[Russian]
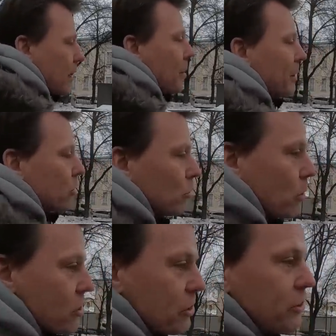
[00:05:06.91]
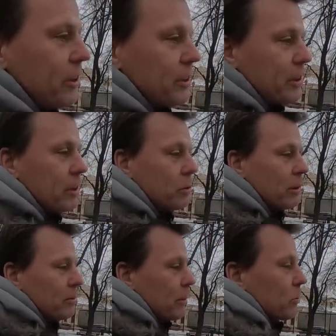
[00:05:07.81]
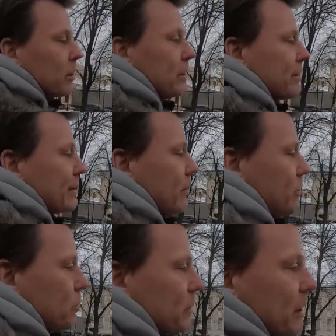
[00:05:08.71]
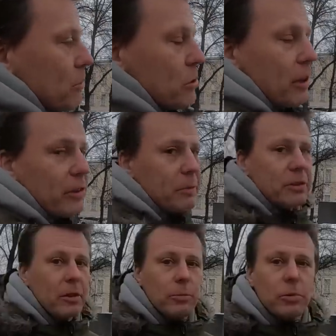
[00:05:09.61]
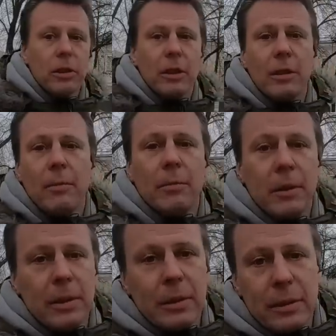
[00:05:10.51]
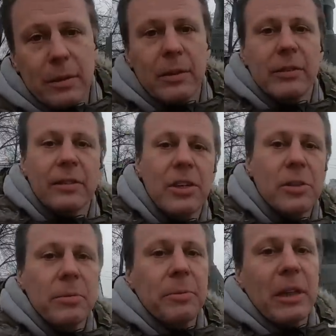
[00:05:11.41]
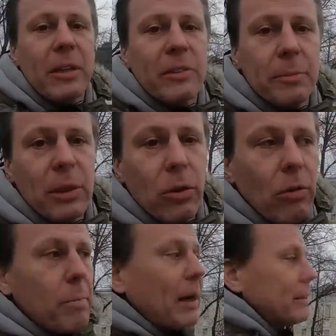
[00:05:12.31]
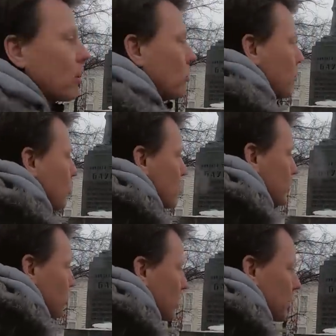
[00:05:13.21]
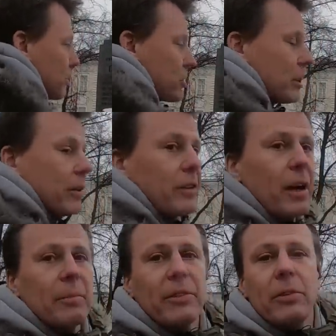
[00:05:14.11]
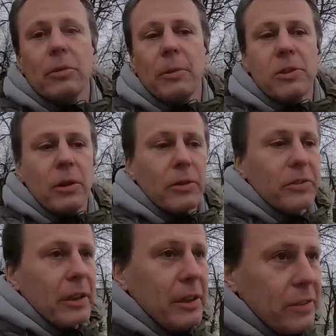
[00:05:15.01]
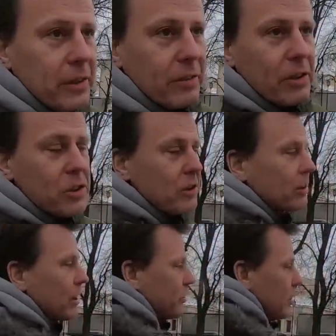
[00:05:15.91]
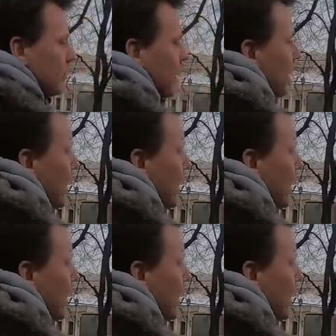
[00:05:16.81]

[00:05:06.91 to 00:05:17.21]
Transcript: элемент уборочной техники, но я смотрю на это с завистью, потому что из Петербурга мы с нашим прекрасным Бегловым о таком можем только мечтать. А в Москве, вот, пожалуйста, ездят 24 на 7,